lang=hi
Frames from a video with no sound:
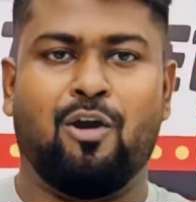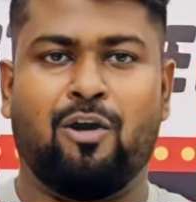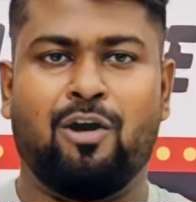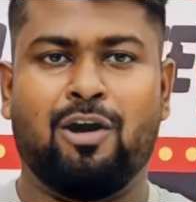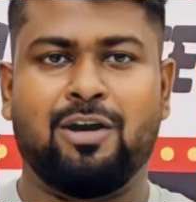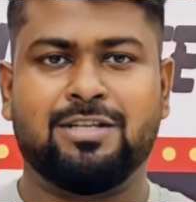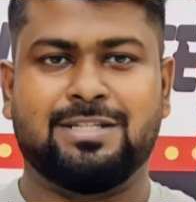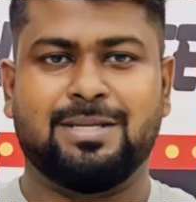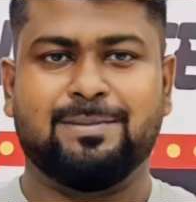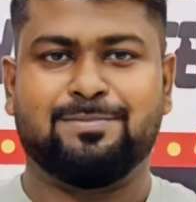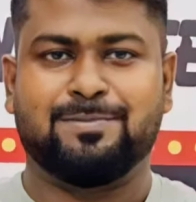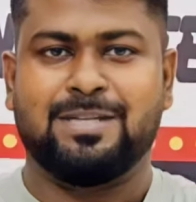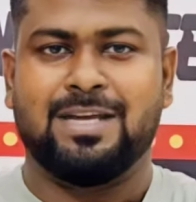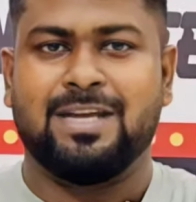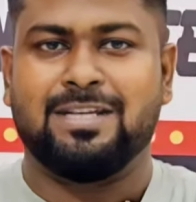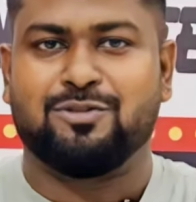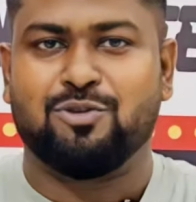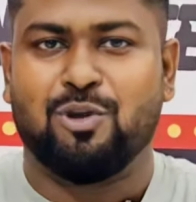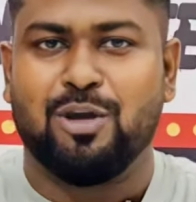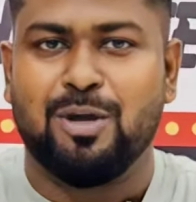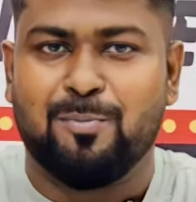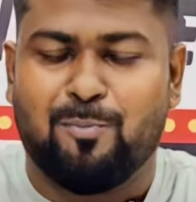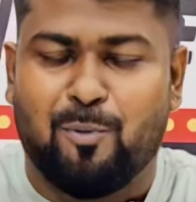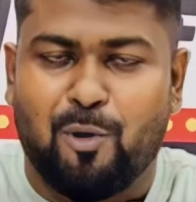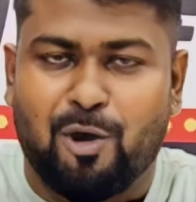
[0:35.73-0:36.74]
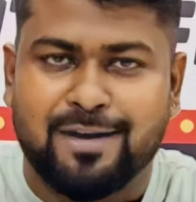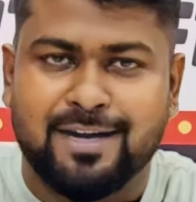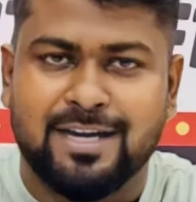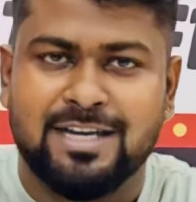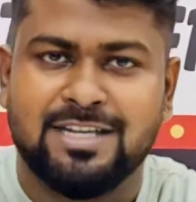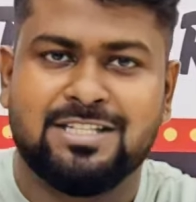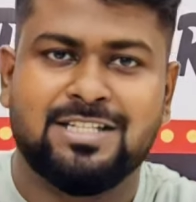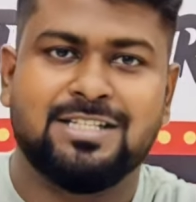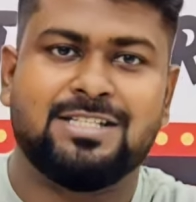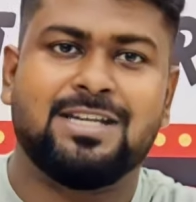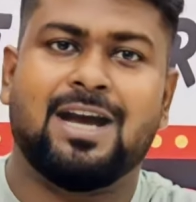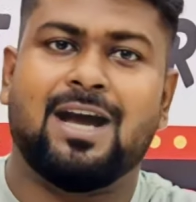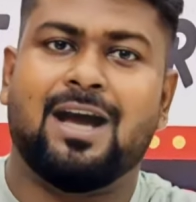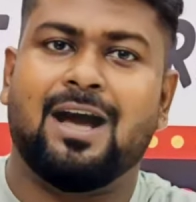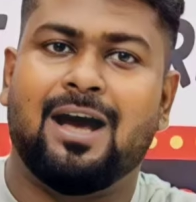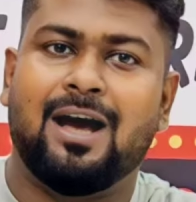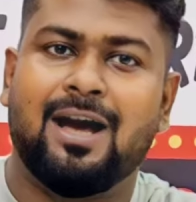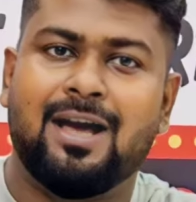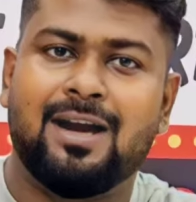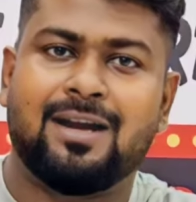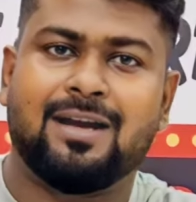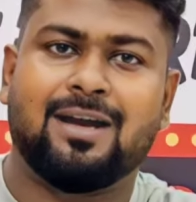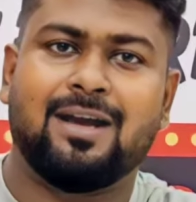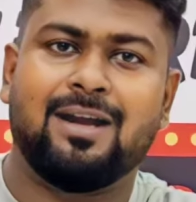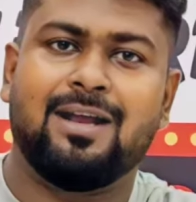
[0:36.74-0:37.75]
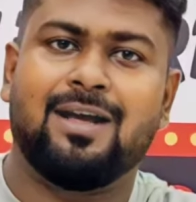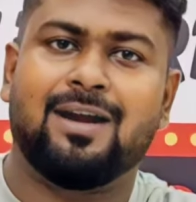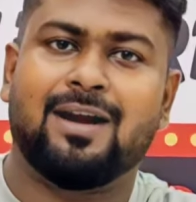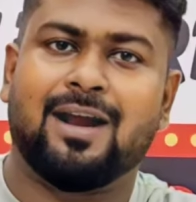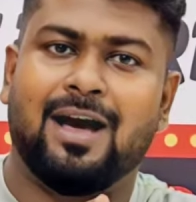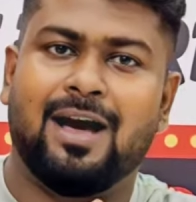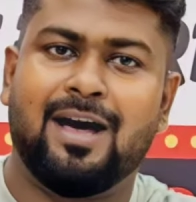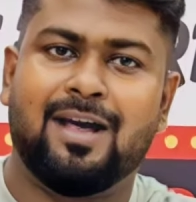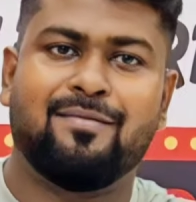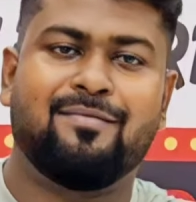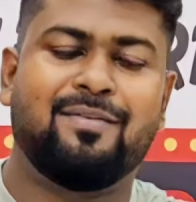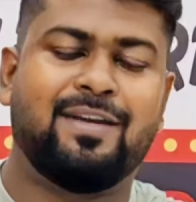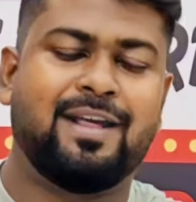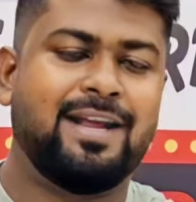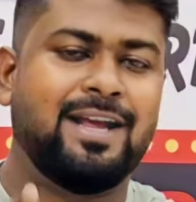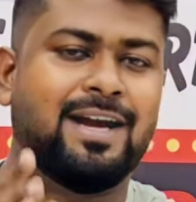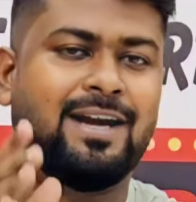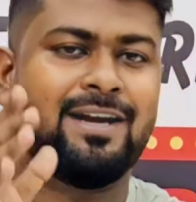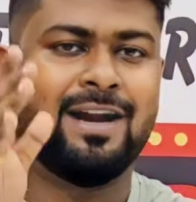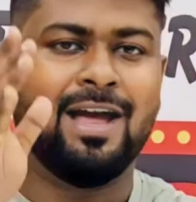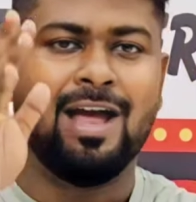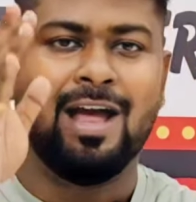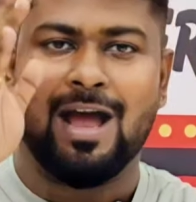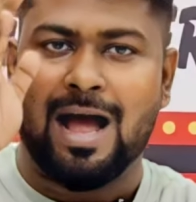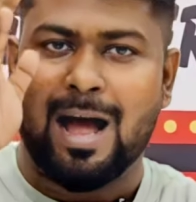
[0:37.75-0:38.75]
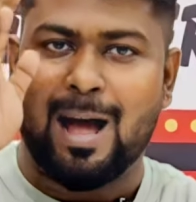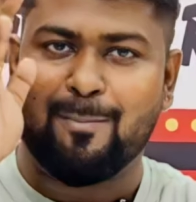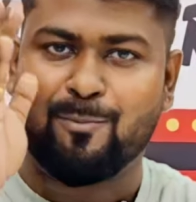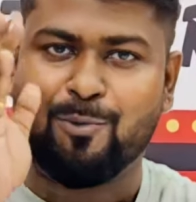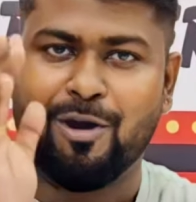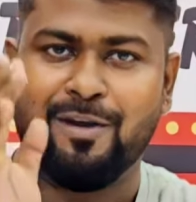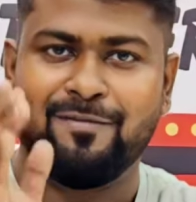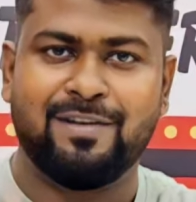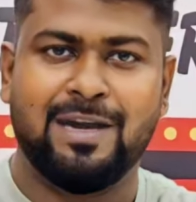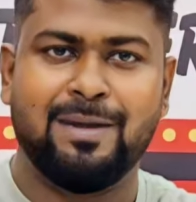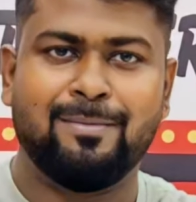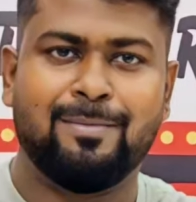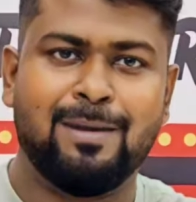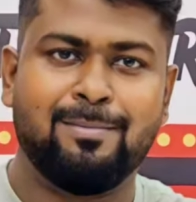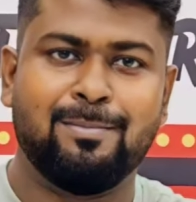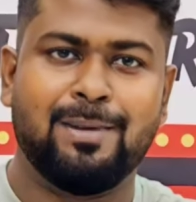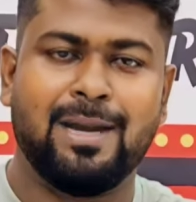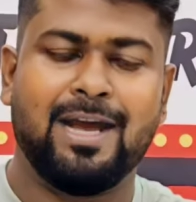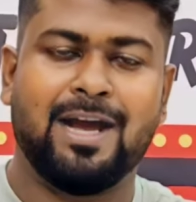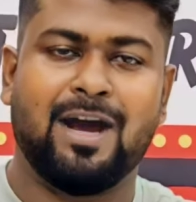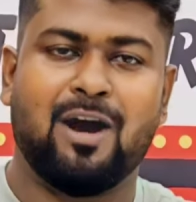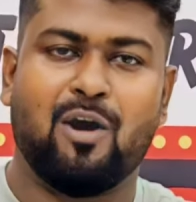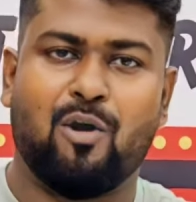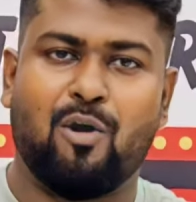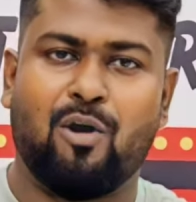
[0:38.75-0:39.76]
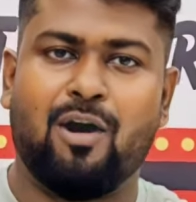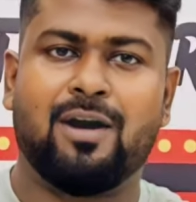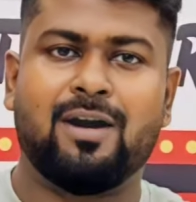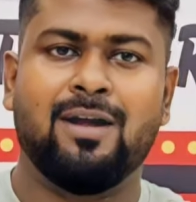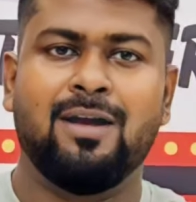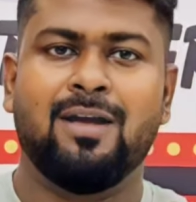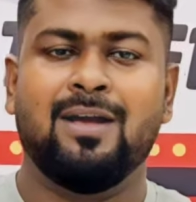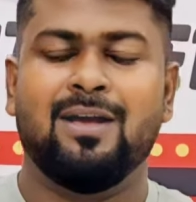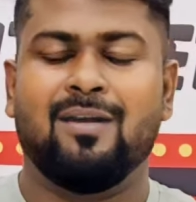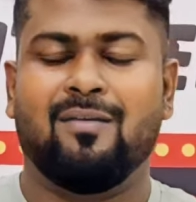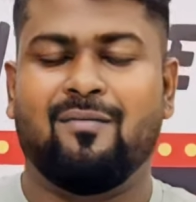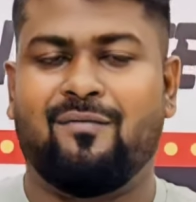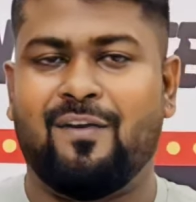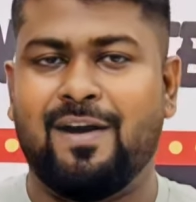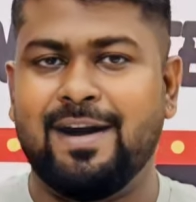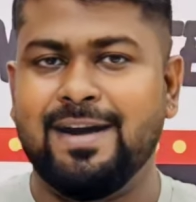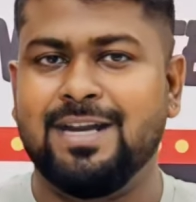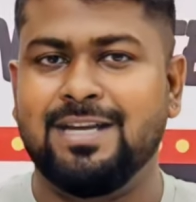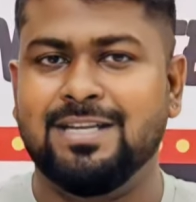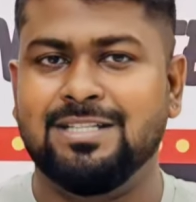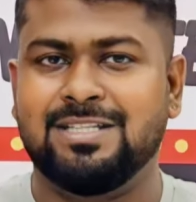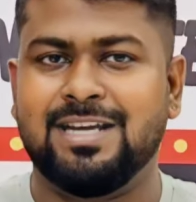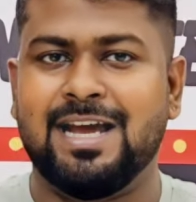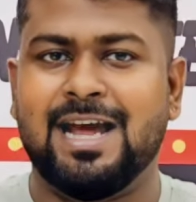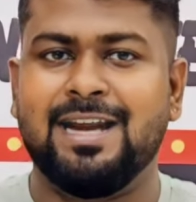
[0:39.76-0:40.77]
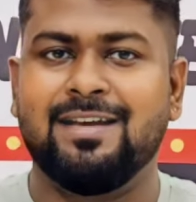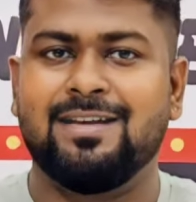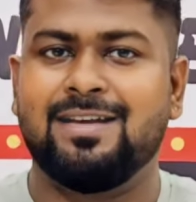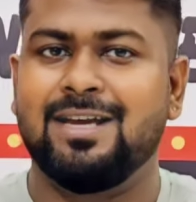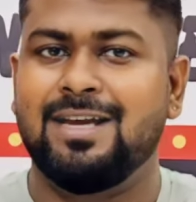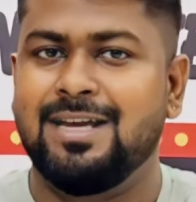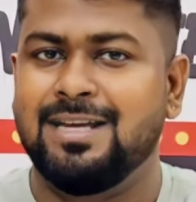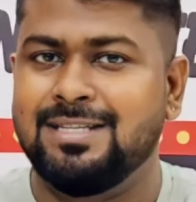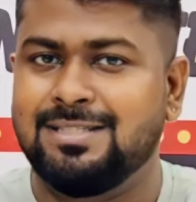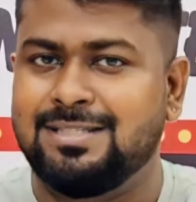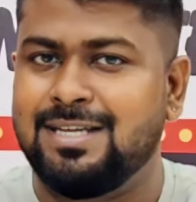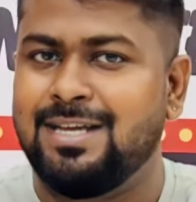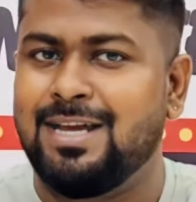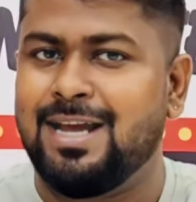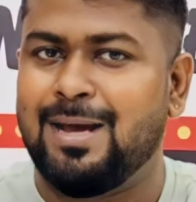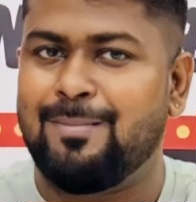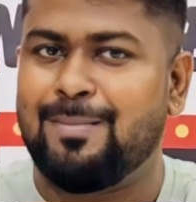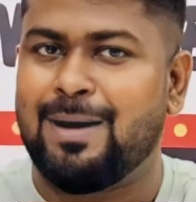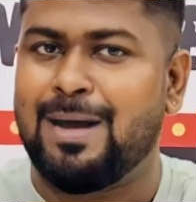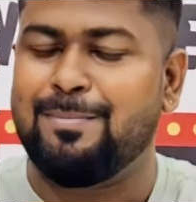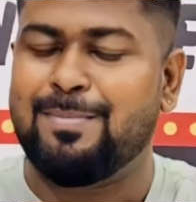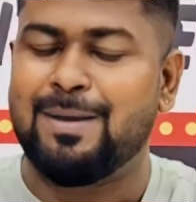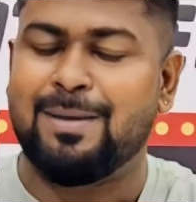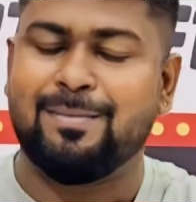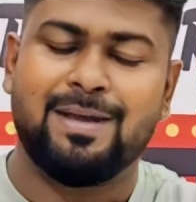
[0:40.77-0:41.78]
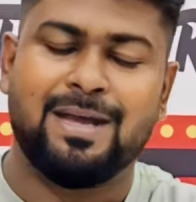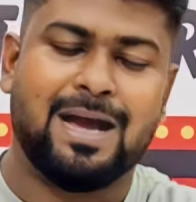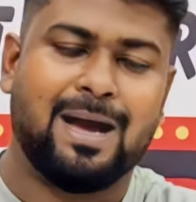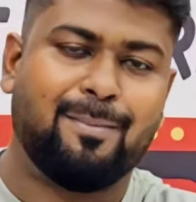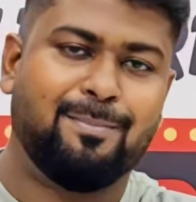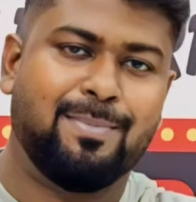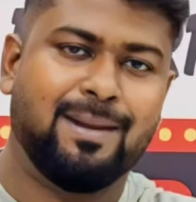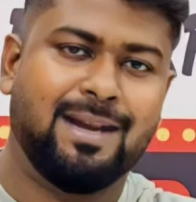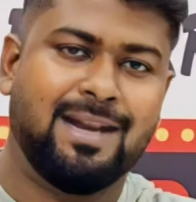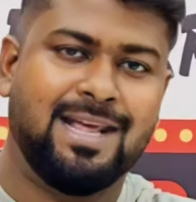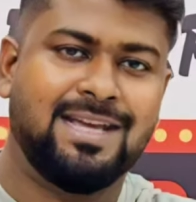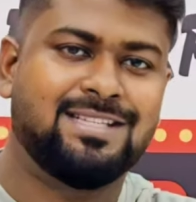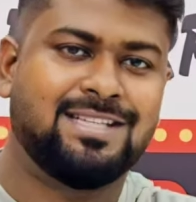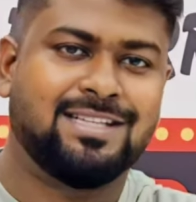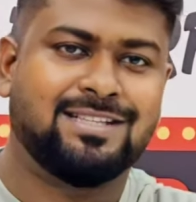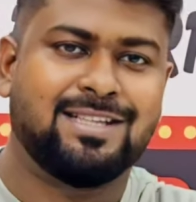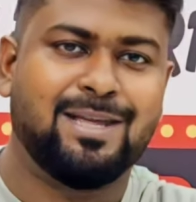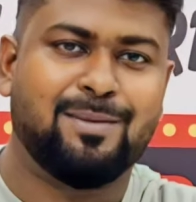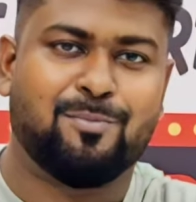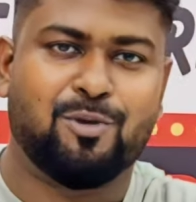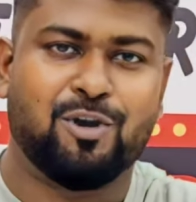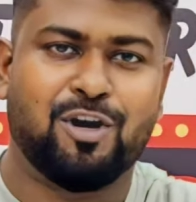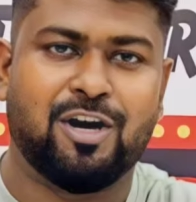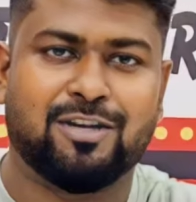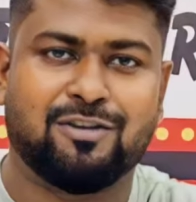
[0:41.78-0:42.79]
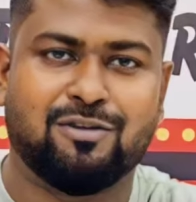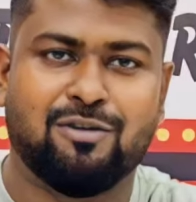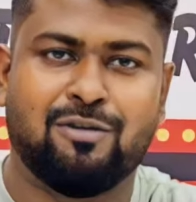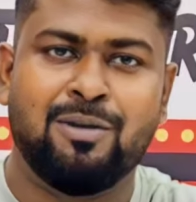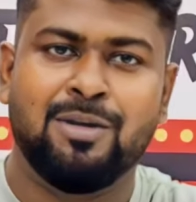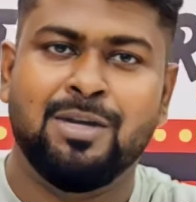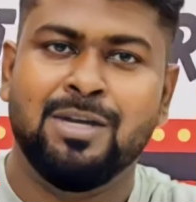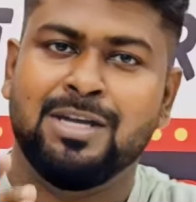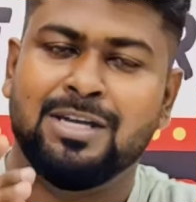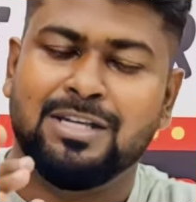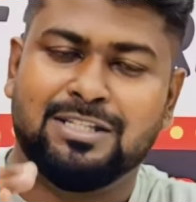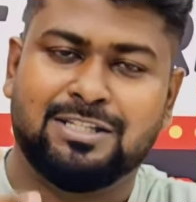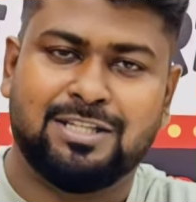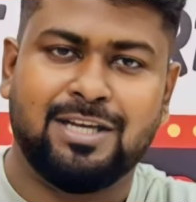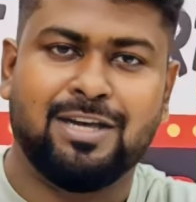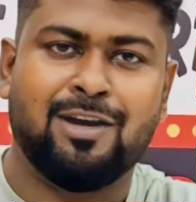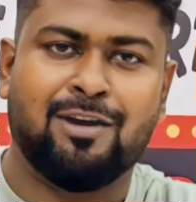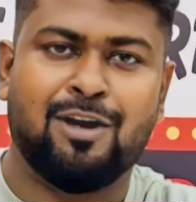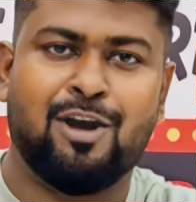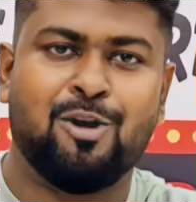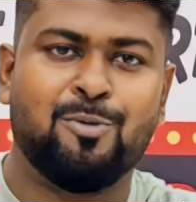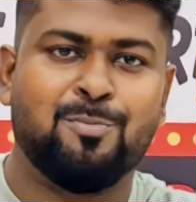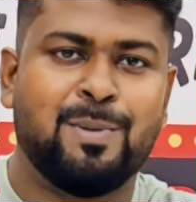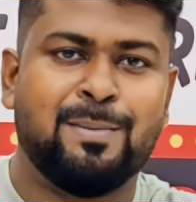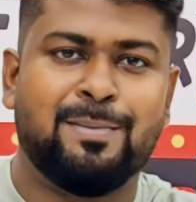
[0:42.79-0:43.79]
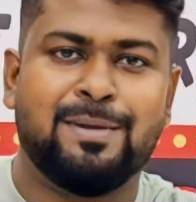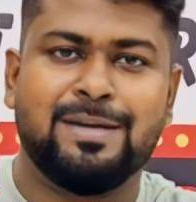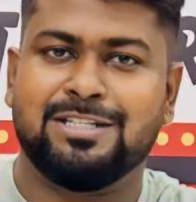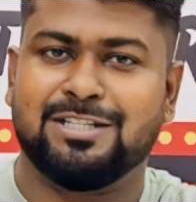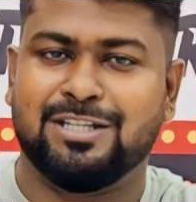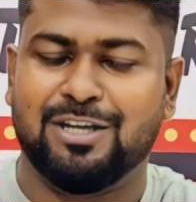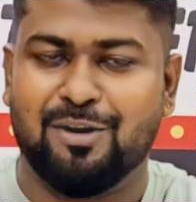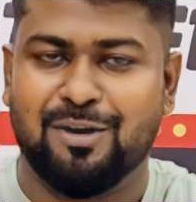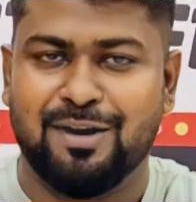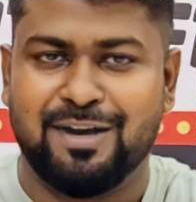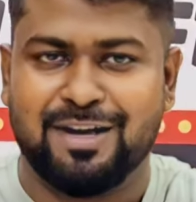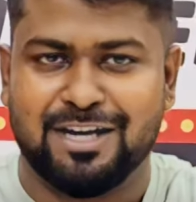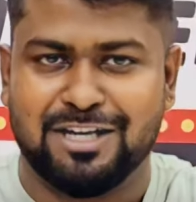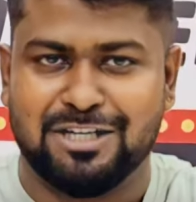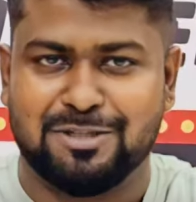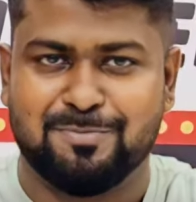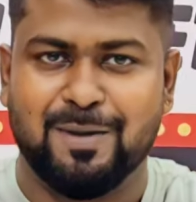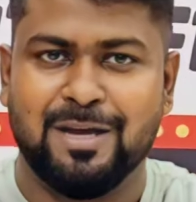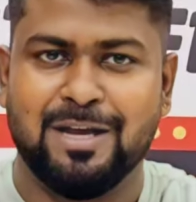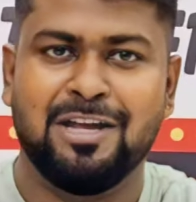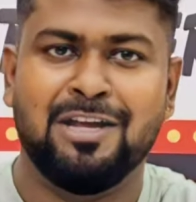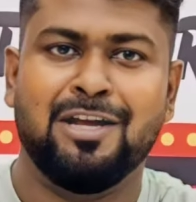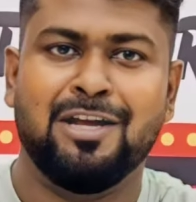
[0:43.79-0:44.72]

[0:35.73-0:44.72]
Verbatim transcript: और सबसे जो इंपॉर्टेंट चीज है हर कलर हर वेरियंट आपको अवेलेबल मिलेगा और फाइनेंस यानी कि इजी ई e पे भी आप ले सकते हैं प्रोडक्ट को जीरो डाउन पेमेंट जीरो इंटरेस्ट पे